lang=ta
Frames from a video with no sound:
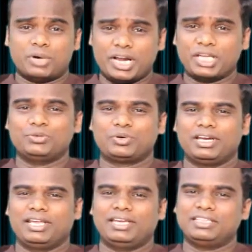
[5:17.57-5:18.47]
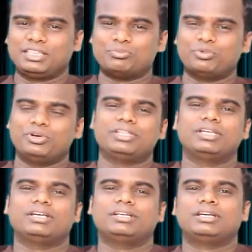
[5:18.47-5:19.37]
மறையுறையிலே இந்த
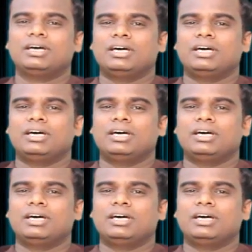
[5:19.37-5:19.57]
புனிதர்